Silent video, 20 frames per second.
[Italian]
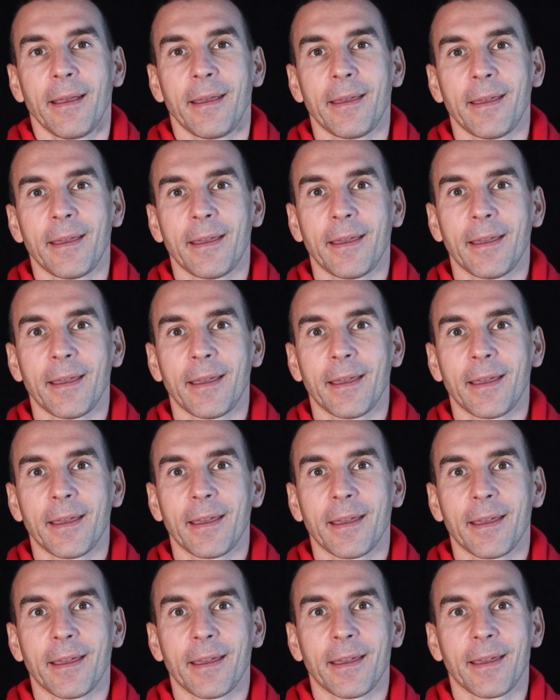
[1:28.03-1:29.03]

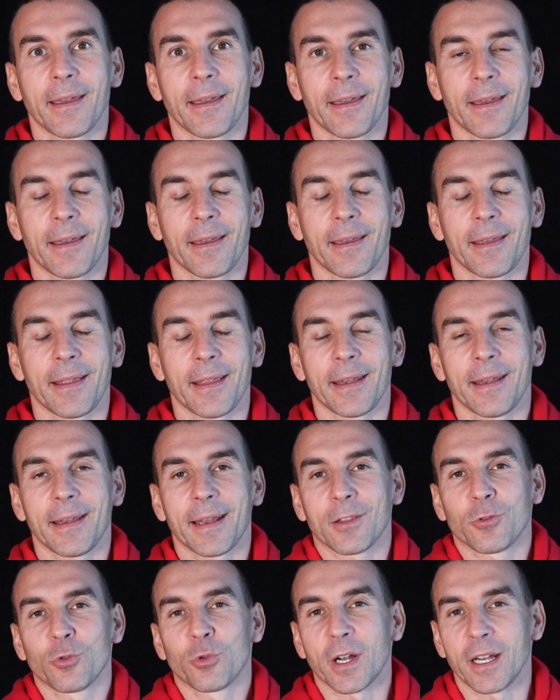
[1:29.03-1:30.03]
e
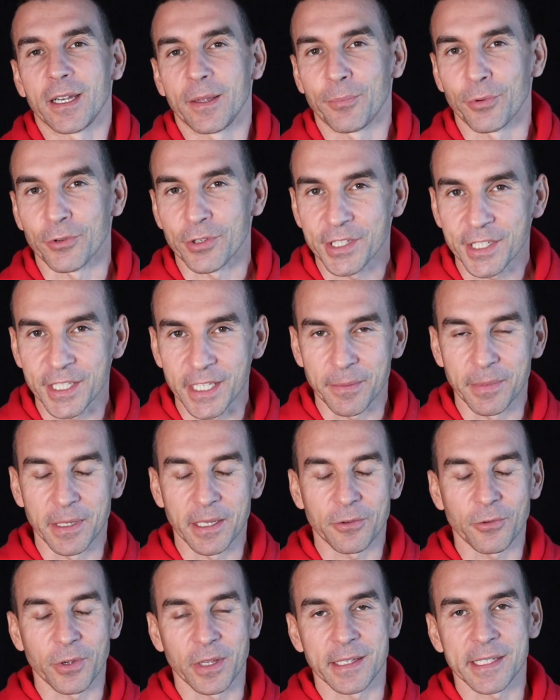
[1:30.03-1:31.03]
naturali
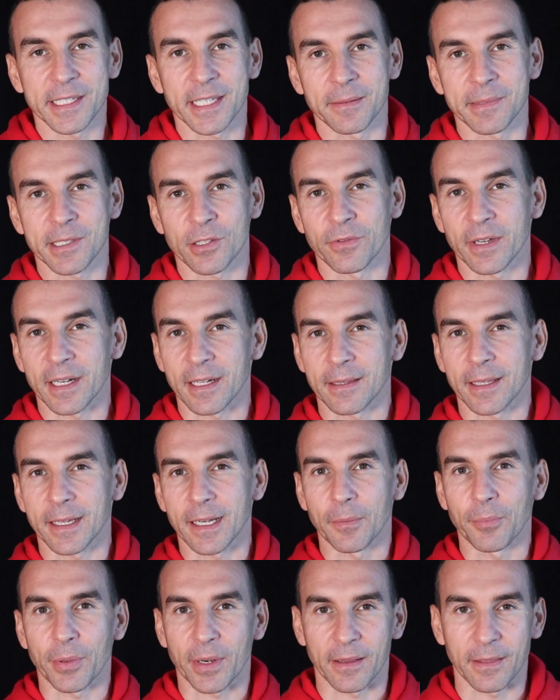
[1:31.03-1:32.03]
possibili, quindi senza dover
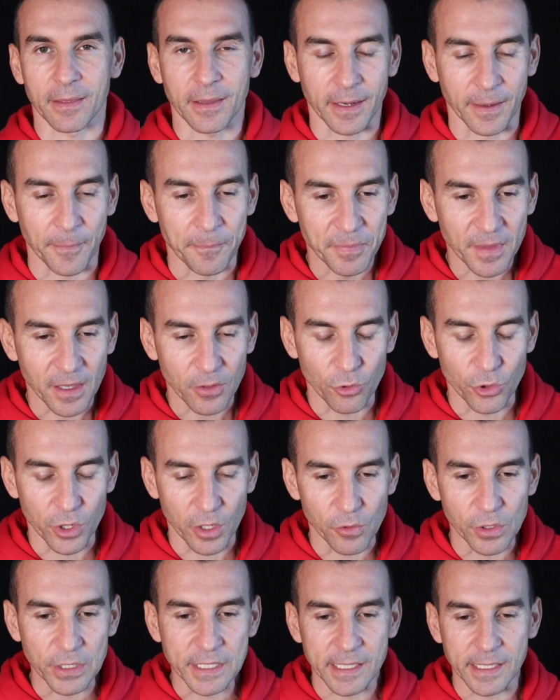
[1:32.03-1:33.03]
andare a prendere tutti
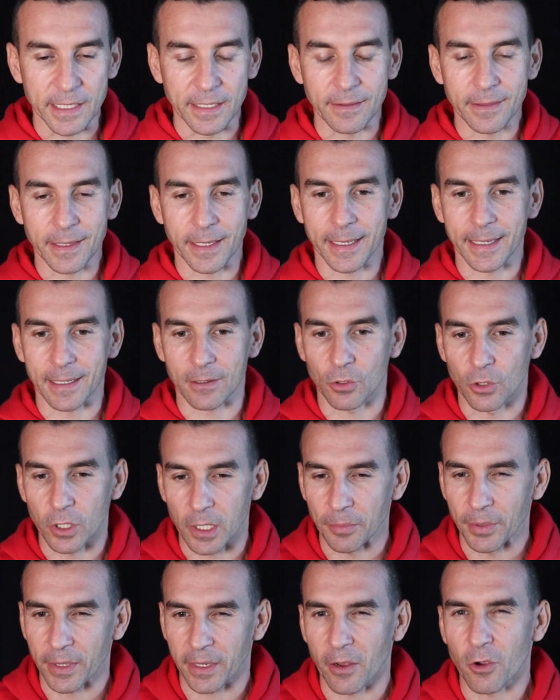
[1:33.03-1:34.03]
questi
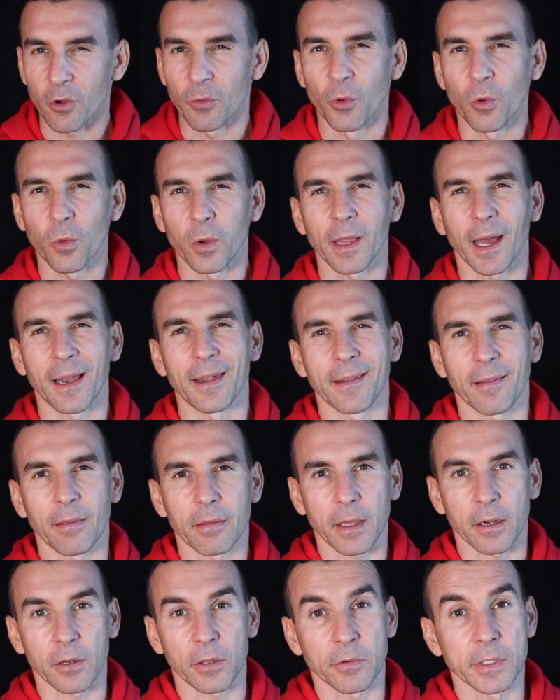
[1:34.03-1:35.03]
integratori, perché comunque
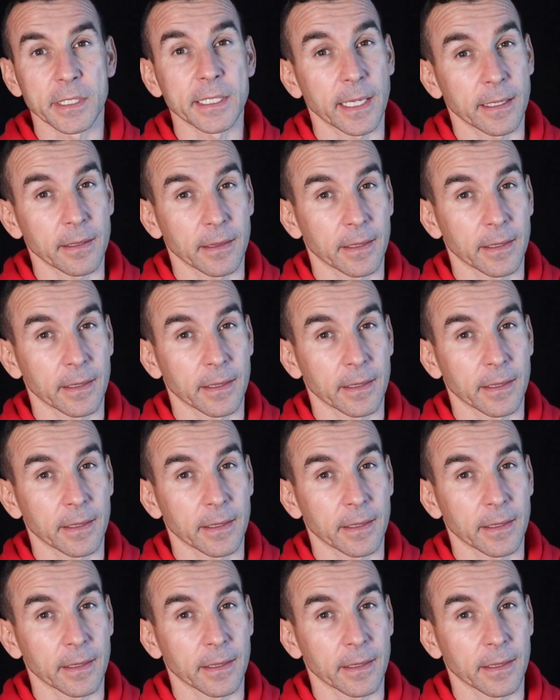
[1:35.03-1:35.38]
all'interno di questi